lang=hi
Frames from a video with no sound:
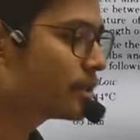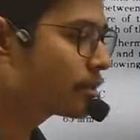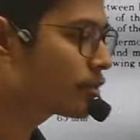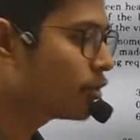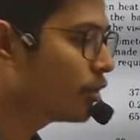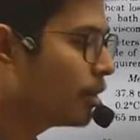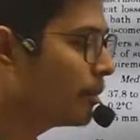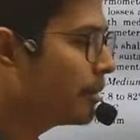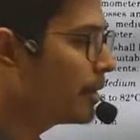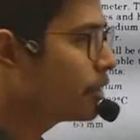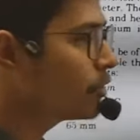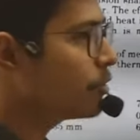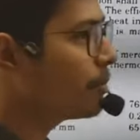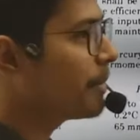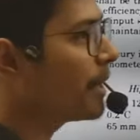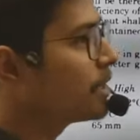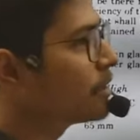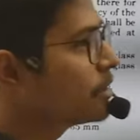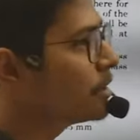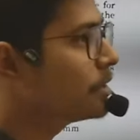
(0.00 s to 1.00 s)
जिसको हम
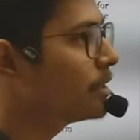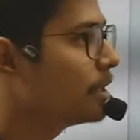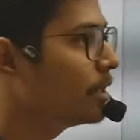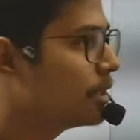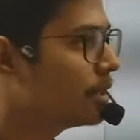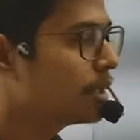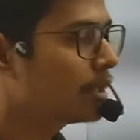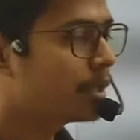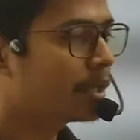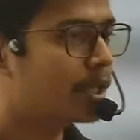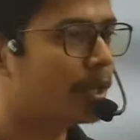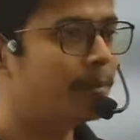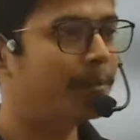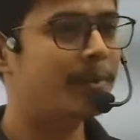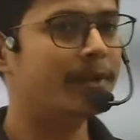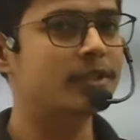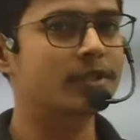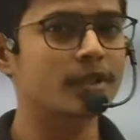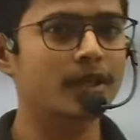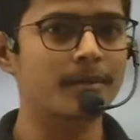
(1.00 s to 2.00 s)
135 डिग्री के
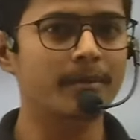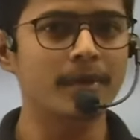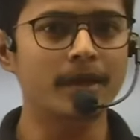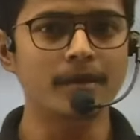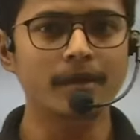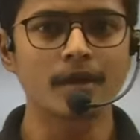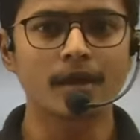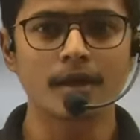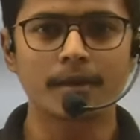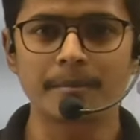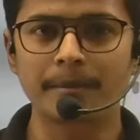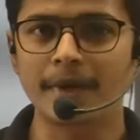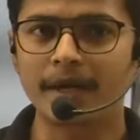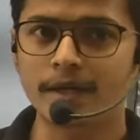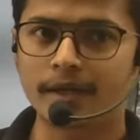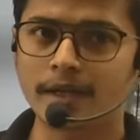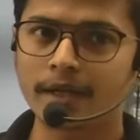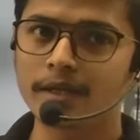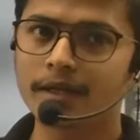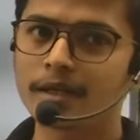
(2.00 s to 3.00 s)
टेम्परेचर में
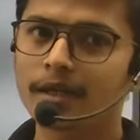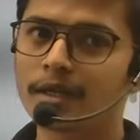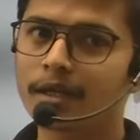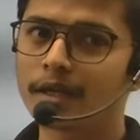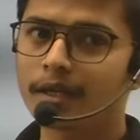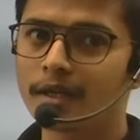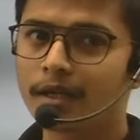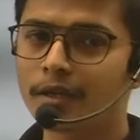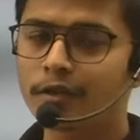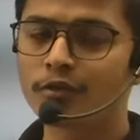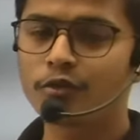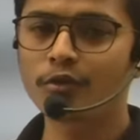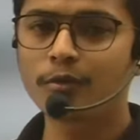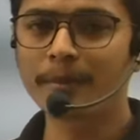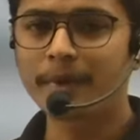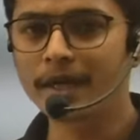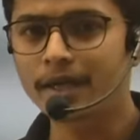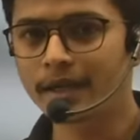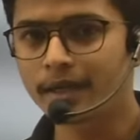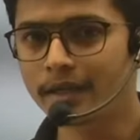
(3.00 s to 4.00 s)
मेंटेन करेंगे क्यों
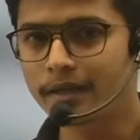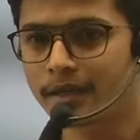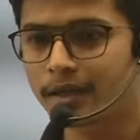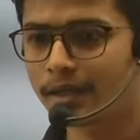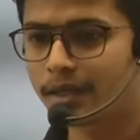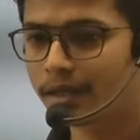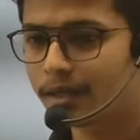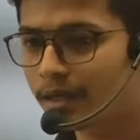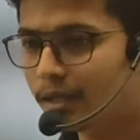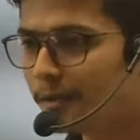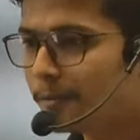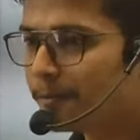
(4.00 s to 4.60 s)
मेंटेन करेंगे